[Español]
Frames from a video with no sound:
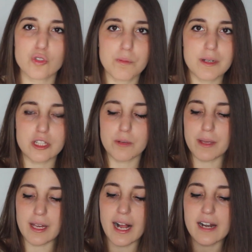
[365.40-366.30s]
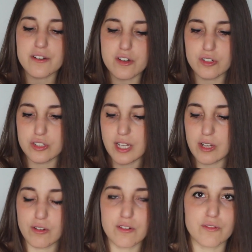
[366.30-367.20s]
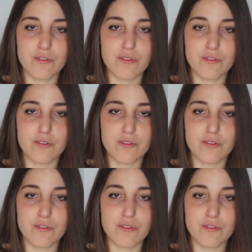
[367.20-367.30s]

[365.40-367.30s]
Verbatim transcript: súper tropical rosa con